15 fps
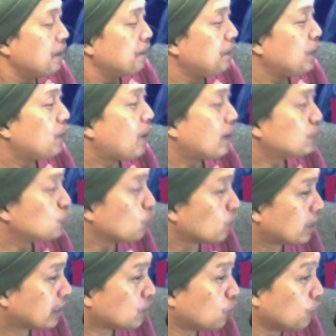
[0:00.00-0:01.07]
มีความสุข
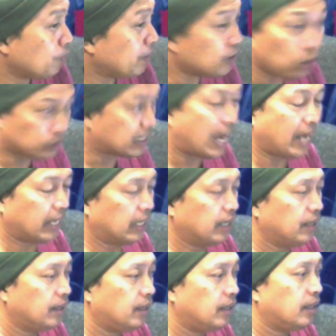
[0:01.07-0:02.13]
และคุณไม่ตกใจ
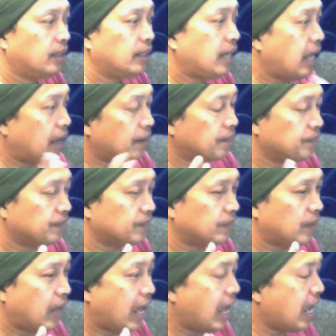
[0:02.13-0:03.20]
นะฮะ
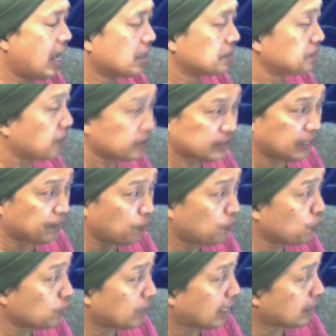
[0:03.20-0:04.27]
อ่าพอเสร็จปุ๊
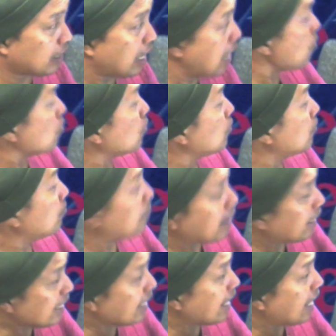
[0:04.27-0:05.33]
บคุณอาจจะอ้าวมา
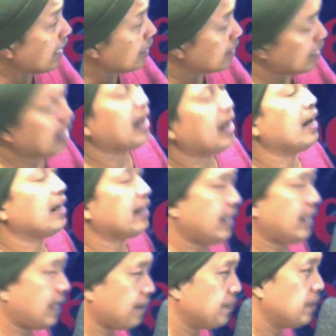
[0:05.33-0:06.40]
ได้ยังไงอ่าอย่า
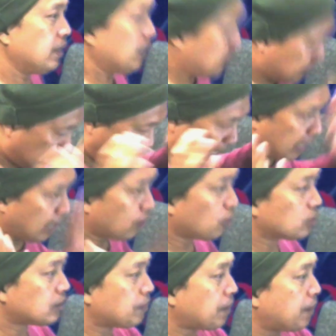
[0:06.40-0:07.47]
งเงี้ยนะฮะแล้ว
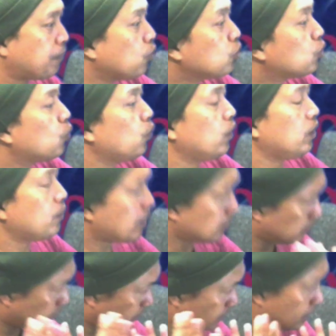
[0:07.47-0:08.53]
ก็จะมาพูดคุยว่า
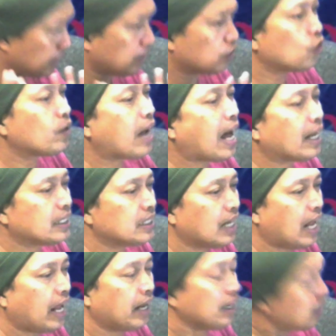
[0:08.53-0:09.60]
สิ่งที่เขาต้องการคือ
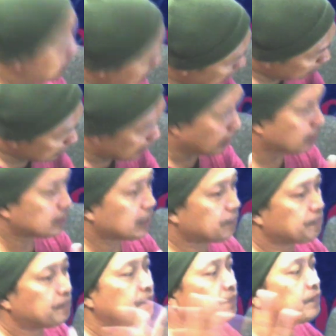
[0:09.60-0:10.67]
อะไร แล้วจากนั้นก็จะ
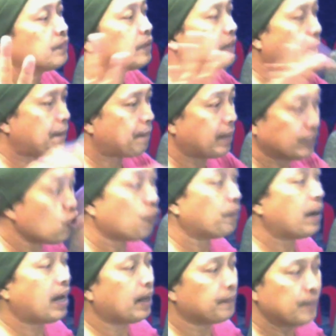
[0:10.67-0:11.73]
กลับไป จบฮะ